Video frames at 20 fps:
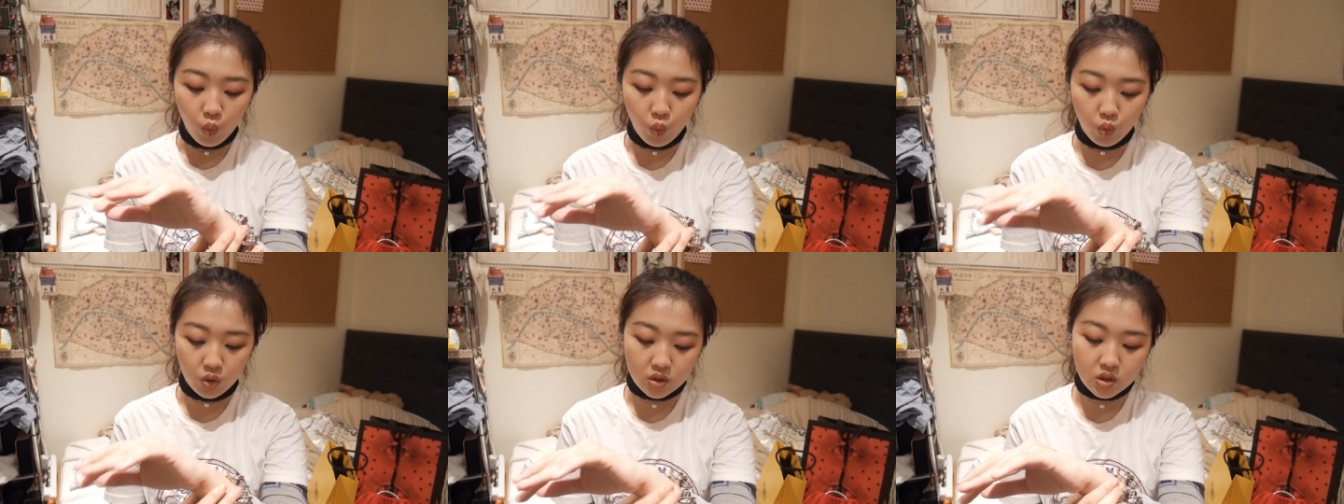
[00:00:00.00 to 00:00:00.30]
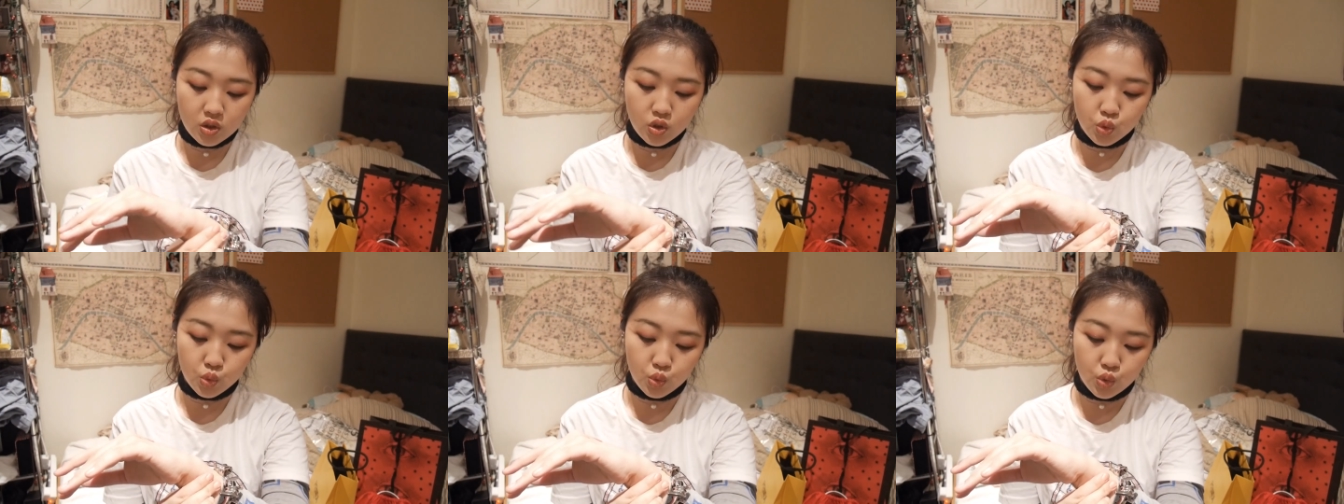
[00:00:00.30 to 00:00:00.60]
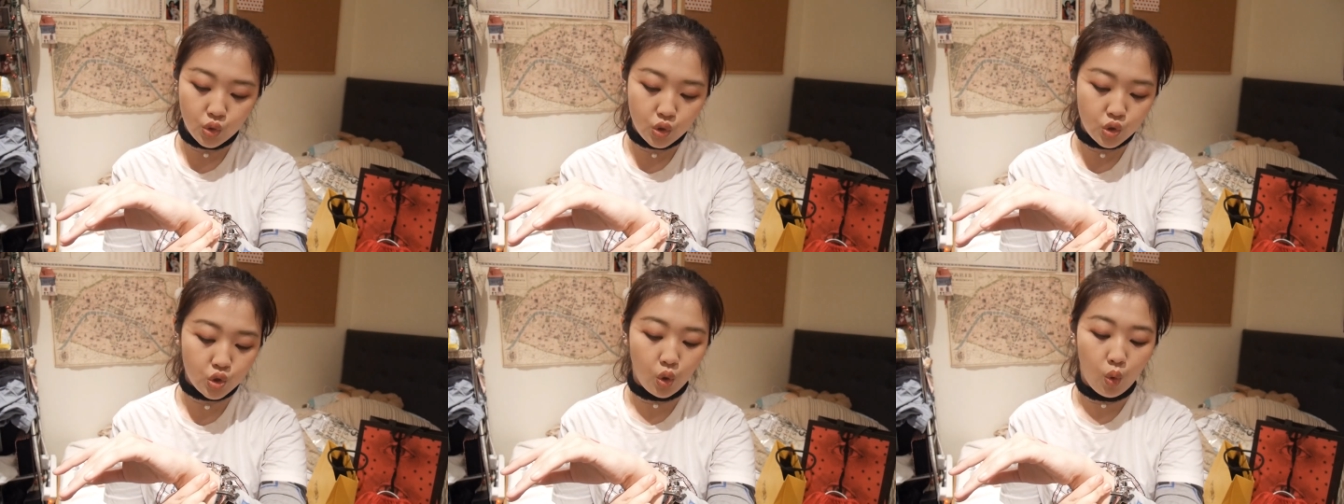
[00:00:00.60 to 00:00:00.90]
我是属
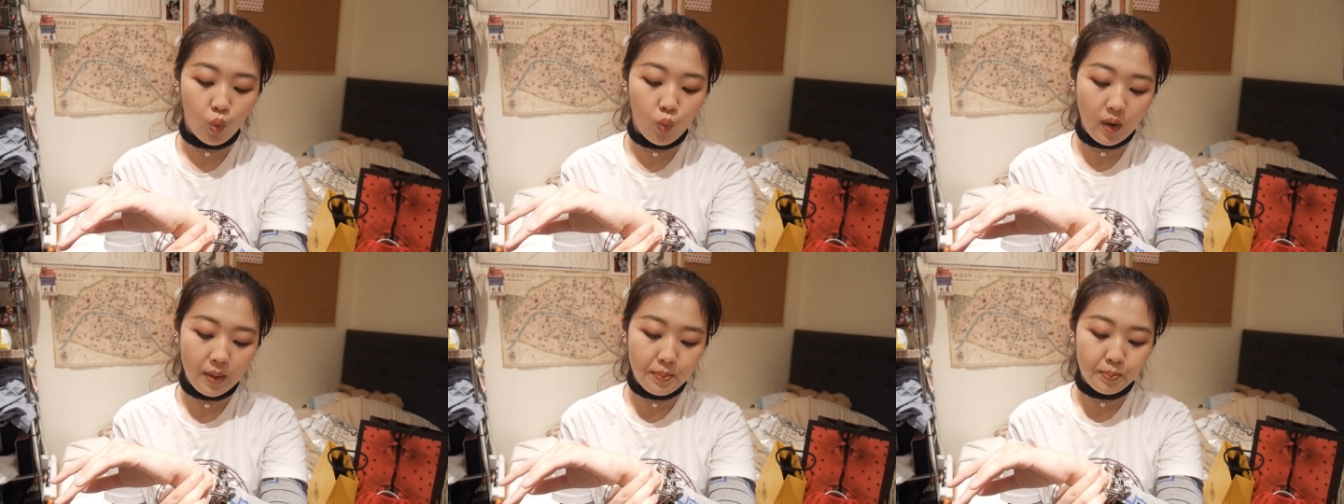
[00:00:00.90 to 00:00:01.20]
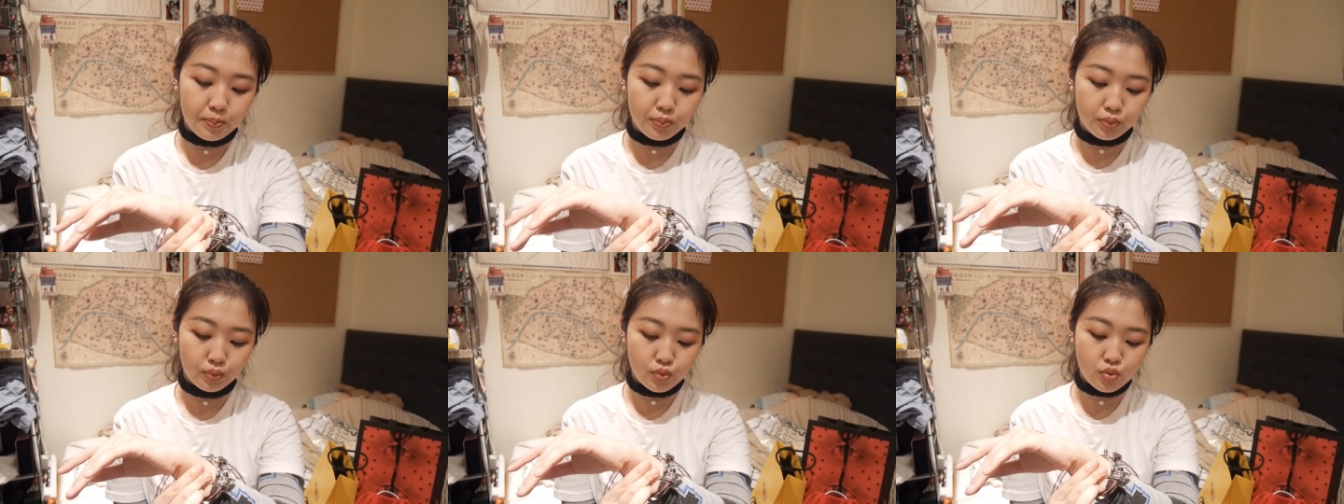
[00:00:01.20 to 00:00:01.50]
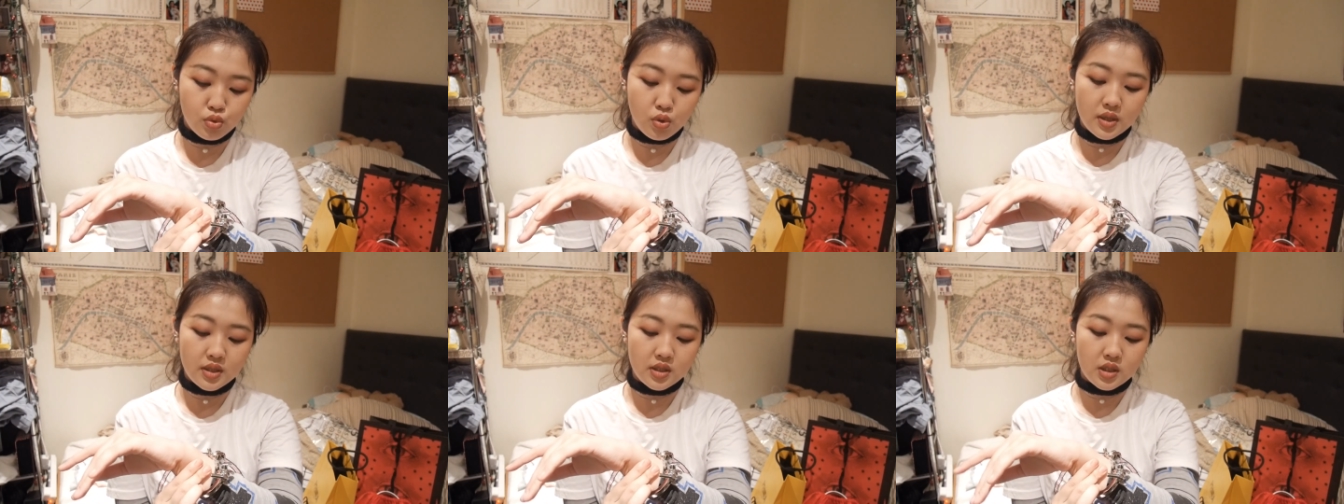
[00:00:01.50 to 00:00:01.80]
于手腕不
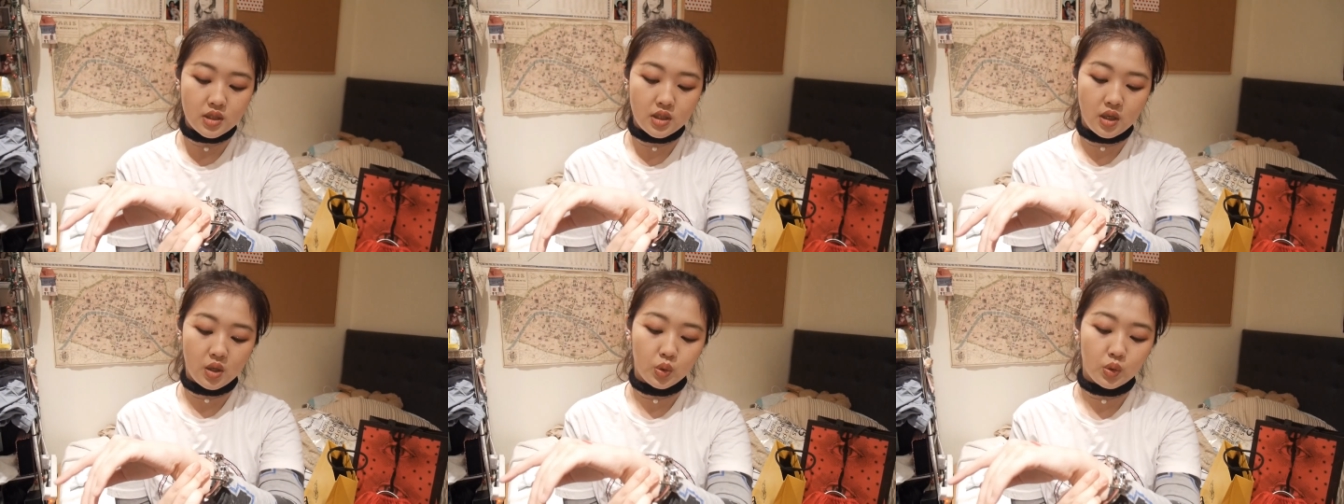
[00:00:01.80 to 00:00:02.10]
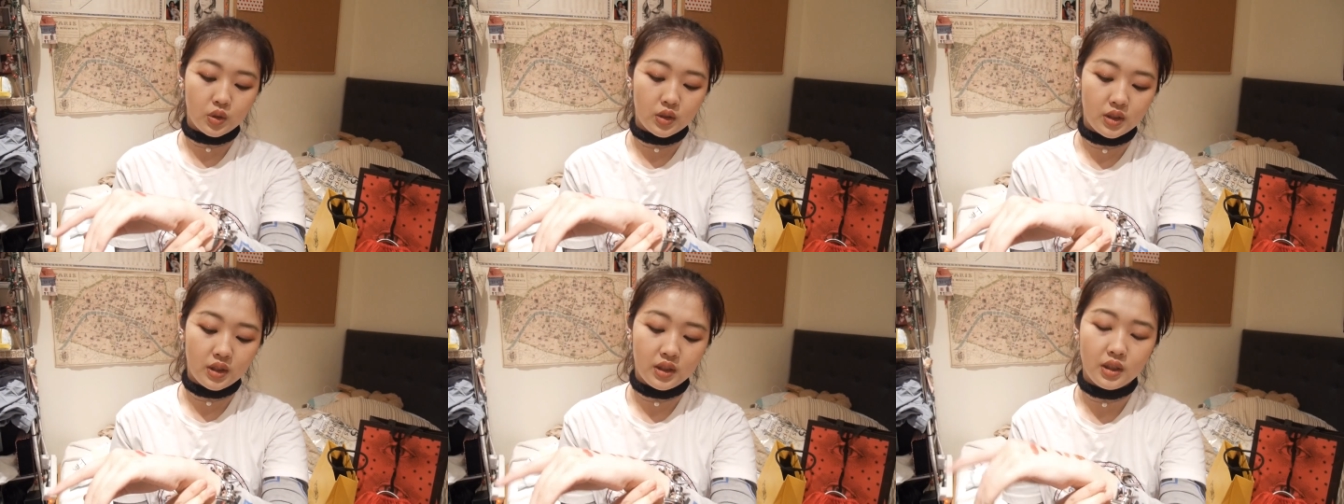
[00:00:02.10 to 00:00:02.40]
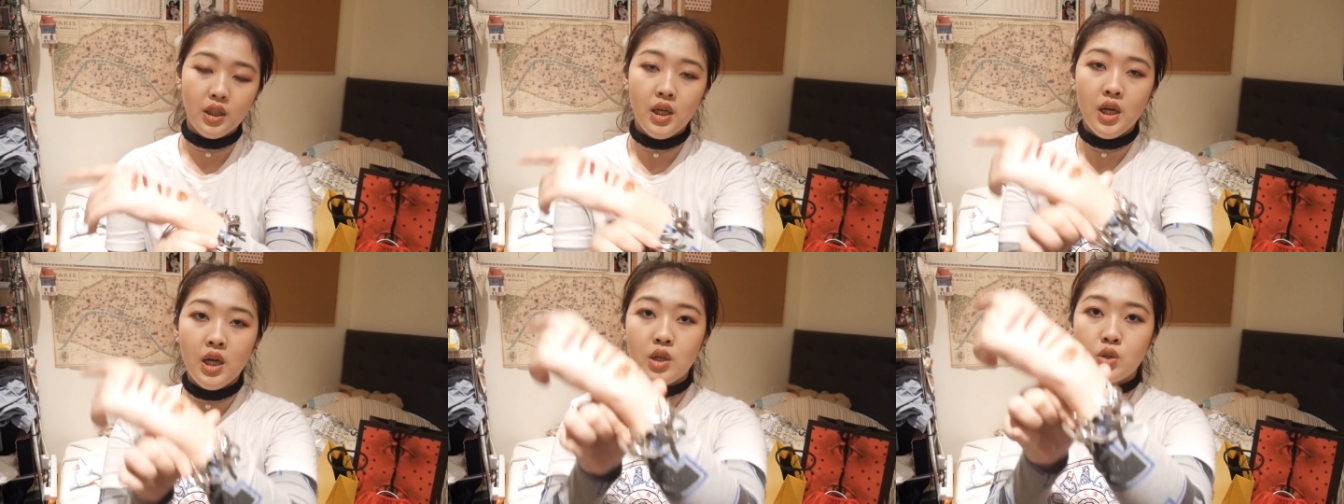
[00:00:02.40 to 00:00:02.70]
算小的
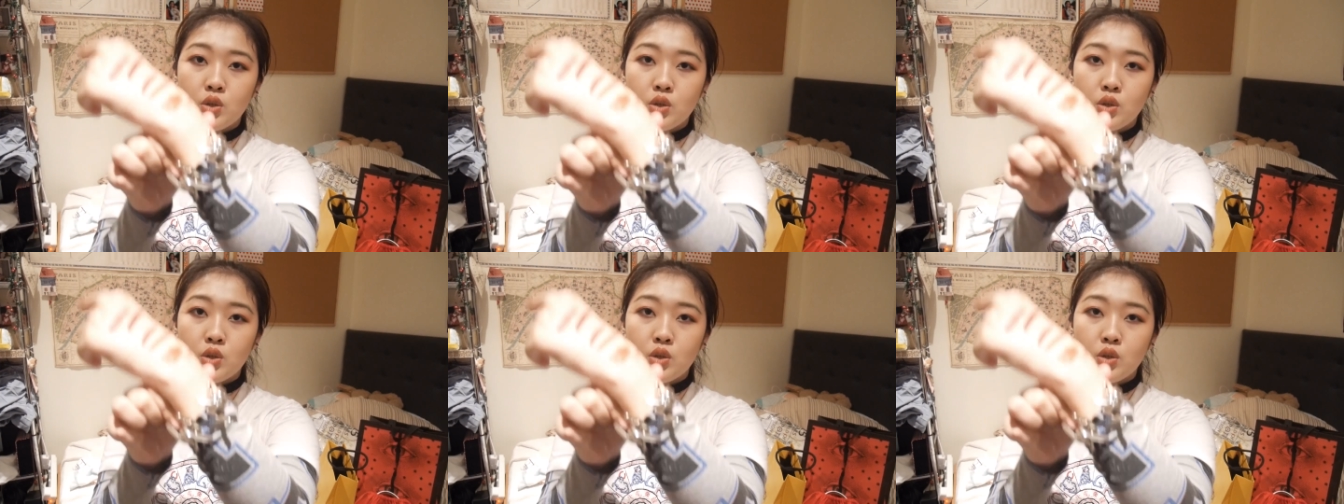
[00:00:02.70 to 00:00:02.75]
人，